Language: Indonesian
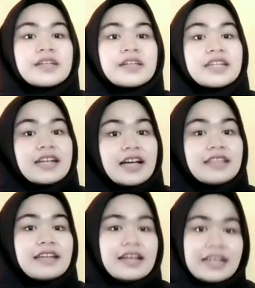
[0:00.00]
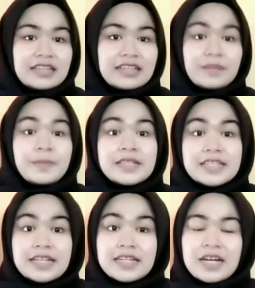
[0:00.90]
masyarakat daerah
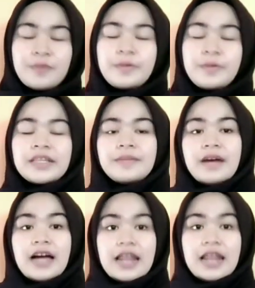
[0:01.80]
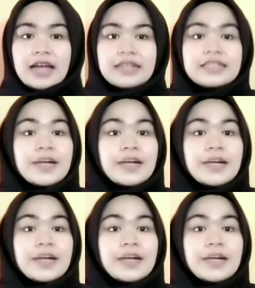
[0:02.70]
terpencil di Kabupaten Bangkalan